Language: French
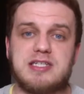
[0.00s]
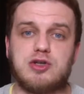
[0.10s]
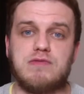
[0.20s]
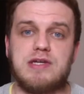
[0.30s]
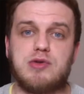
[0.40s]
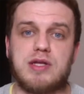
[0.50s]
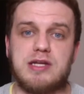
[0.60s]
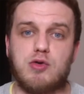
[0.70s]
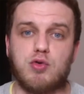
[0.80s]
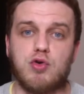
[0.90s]
sur une victoire des
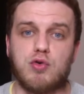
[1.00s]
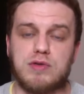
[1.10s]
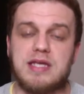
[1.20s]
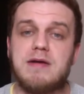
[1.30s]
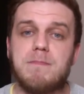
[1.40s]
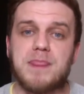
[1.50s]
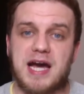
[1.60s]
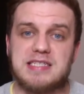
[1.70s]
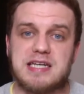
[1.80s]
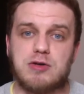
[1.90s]
locaux côté
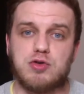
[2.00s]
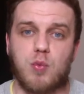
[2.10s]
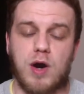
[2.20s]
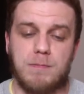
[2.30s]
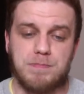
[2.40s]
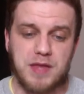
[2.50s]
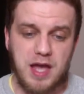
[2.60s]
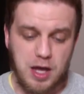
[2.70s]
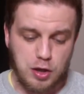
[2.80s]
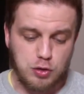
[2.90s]
1,53.
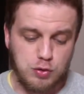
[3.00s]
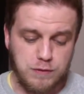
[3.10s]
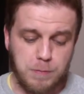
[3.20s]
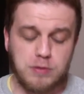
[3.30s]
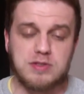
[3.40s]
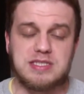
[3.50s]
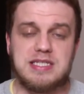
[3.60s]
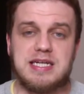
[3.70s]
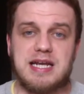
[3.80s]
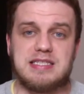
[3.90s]
Nouveau
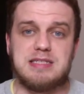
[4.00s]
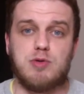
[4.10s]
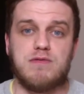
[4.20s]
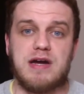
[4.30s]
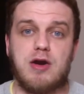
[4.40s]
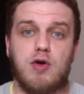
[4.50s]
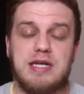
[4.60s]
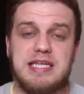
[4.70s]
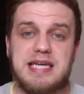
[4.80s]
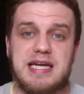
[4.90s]
pronostic, la team en valant,
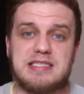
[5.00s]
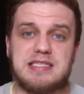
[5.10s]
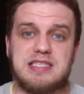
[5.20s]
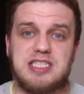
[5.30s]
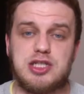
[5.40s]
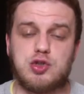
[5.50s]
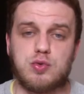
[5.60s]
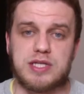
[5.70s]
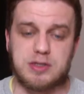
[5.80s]
Ligue 1, c'est Dijon qui